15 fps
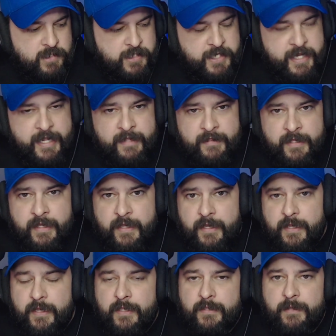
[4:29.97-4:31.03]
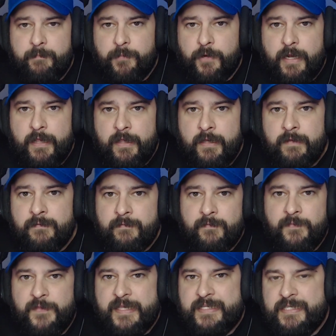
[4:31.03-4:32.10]
Siguiente temporada,
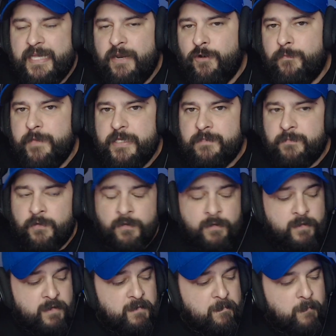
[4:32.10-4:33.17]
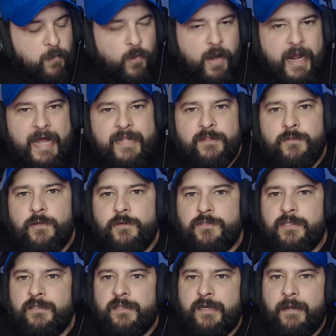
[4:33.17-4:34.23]
decían lo mismo. Volando en
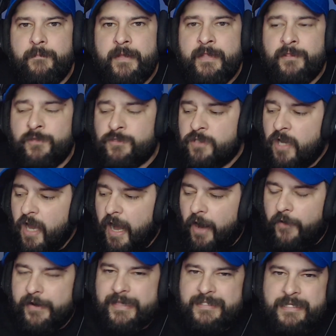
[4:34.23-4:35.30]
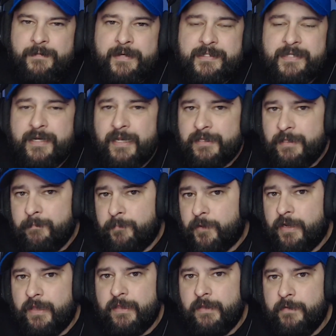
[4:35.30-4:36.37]
los entrenamientos. Ahora sí va a ser la
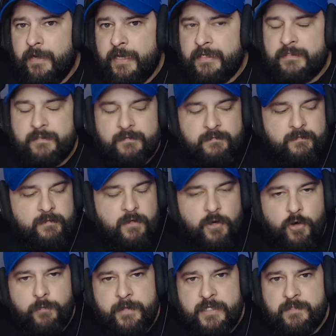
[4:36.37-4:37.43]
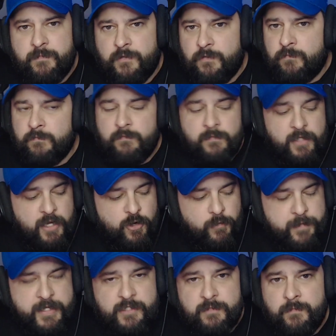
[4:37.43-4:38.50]
temporada de Avilés. Lo mismo, y lo
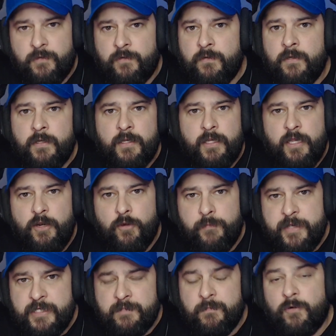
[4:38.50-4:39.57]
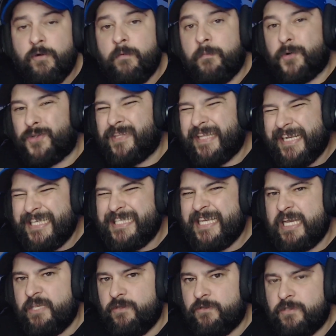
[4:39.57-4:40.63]
mismo, y lo mismo, por tres
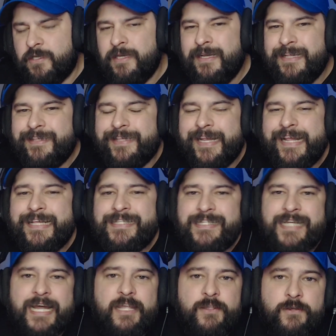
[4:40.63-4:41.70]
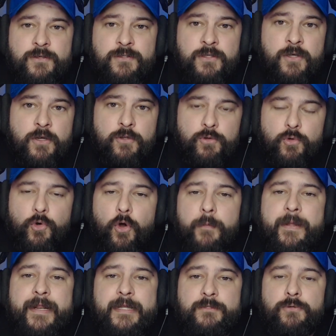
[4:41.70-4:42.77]
años Tres años duró
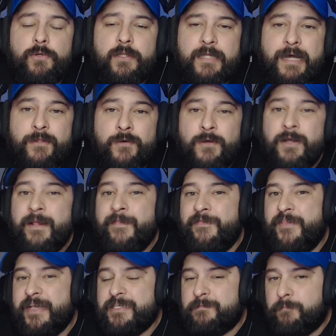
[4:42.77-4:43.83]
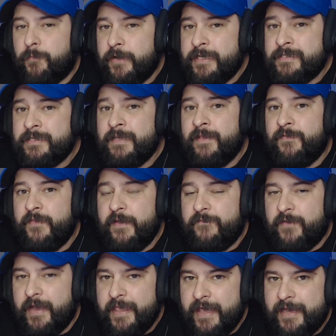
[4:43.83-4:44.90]
Vilés Hurtado después de
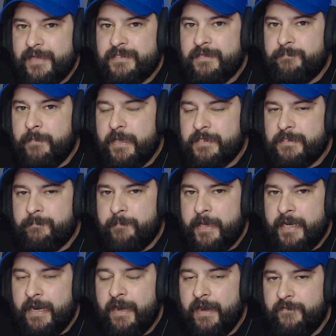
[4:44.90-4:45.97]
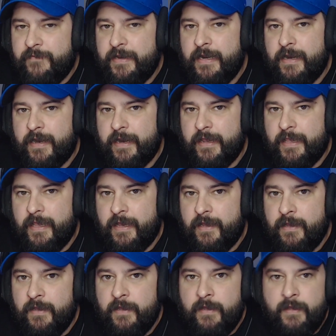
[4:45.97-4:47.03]
fallar ese, penal en la final regia.
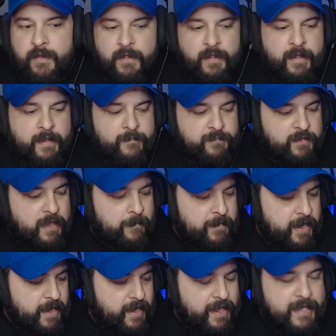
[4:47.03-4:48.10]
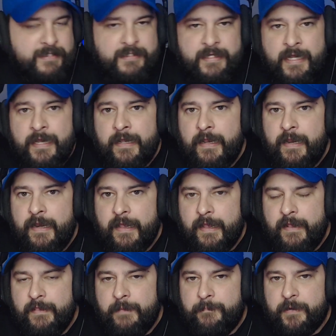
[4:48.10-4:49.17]
Eh, también, ¿qué hacía el,
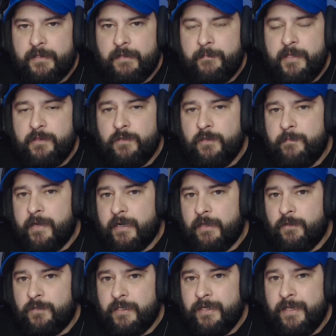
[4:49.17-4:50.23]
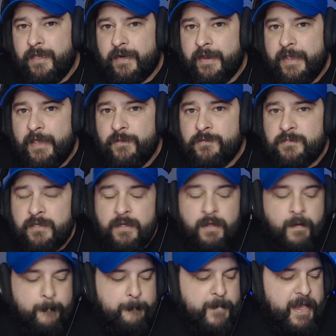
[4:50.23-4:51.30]
el, departamento de mercadotecnia de Rayados?
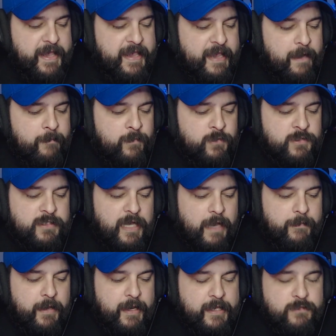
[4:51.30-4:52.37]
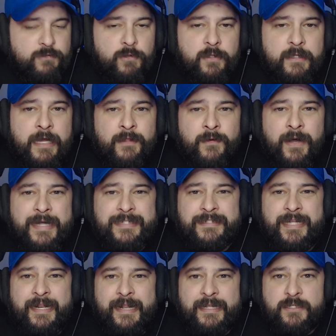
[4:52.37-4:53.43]
Veíamos a Vilés Hurtado
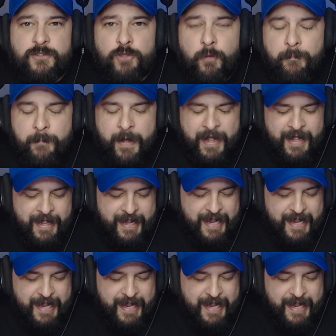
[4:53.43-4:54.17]
hasta en la sopa.